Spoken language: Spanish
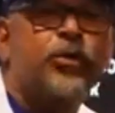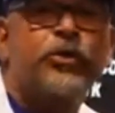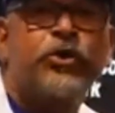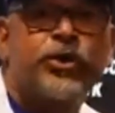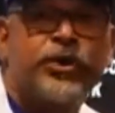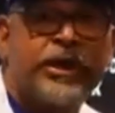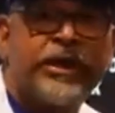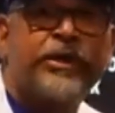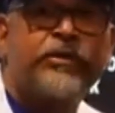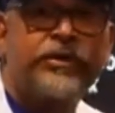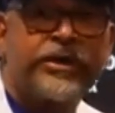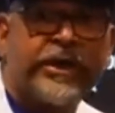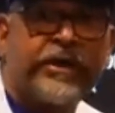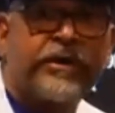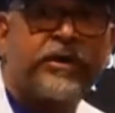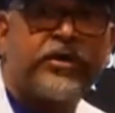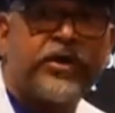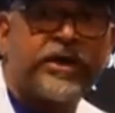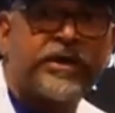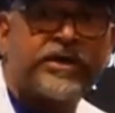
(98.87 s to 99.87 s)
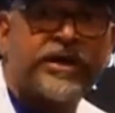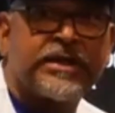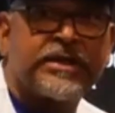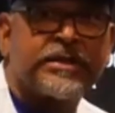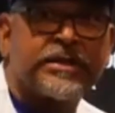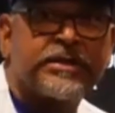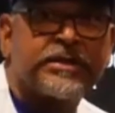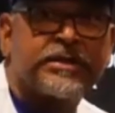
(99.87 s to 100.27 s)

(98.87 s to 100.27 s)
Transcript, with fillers: el mundo tiene un trabajo que hacer.